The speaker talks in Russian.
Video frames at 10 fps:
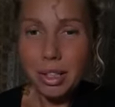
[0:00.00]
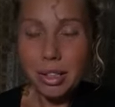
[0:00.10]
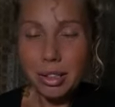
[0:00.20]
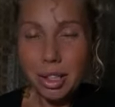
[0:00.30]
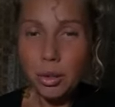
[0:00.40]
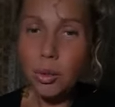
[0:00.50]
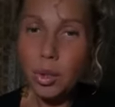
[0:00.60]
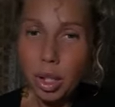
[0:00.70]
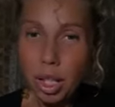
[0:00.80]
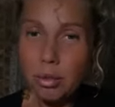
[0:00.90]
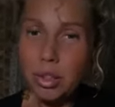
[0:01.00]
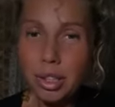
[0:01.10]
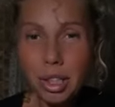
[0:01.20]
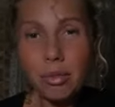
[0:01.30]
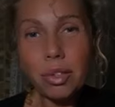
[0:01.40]
когда ну да,
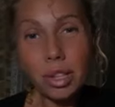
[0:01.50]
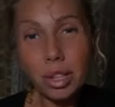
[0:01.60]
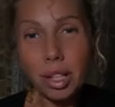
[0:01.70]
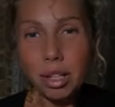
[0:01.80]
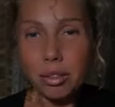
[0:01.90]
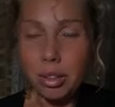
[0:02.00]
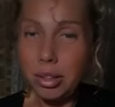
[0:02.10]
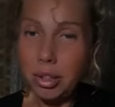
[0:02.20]
вот там вот так вот.